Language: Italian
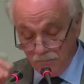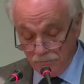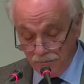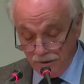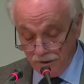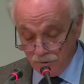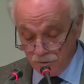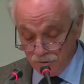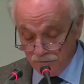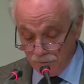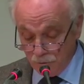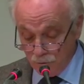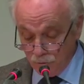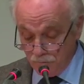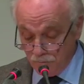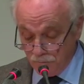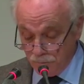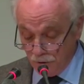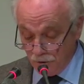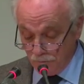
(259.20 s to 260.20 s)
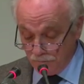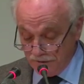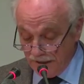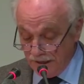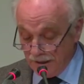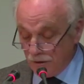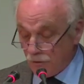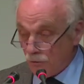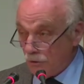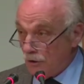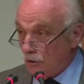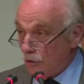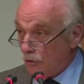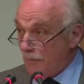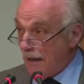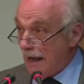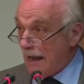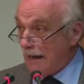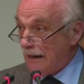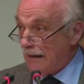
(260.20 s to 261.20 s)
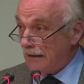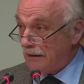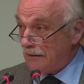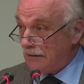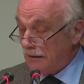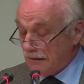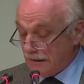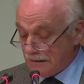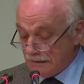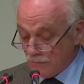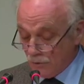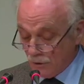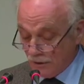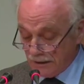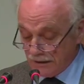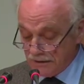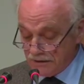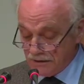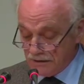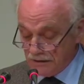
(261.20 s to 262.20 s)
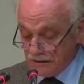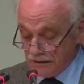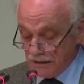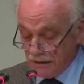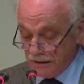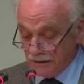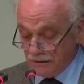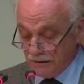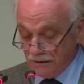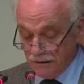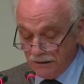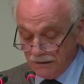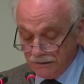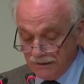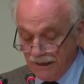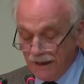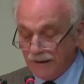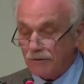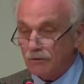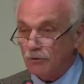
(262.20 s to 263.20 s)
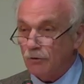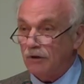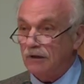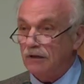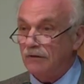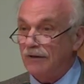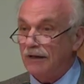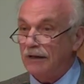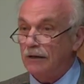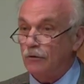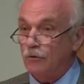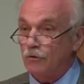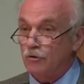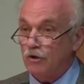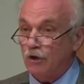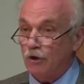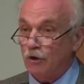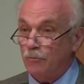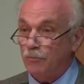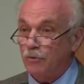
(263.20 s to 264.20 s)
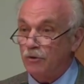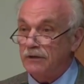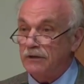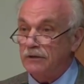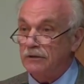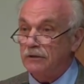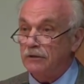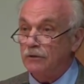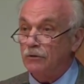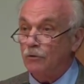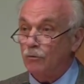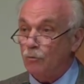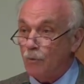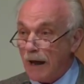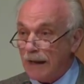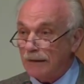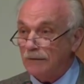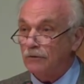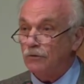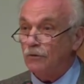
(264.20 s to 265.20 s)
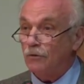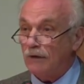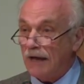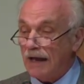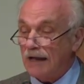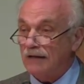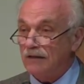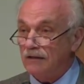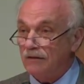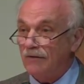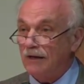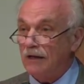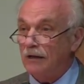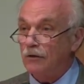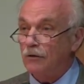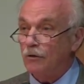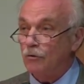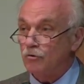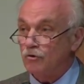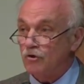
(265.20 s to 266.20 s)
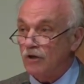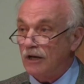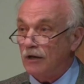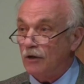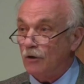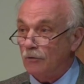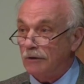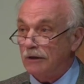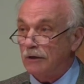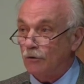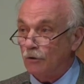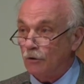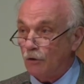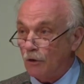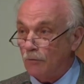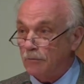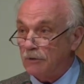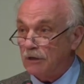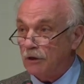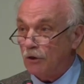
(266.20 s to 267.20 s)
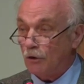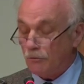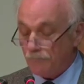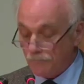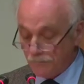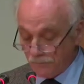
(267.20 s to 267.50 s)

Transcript: per lo sviluppo pieno e globale della democrazia, tanto a livello geopolitico quanto a livello geoeconomico.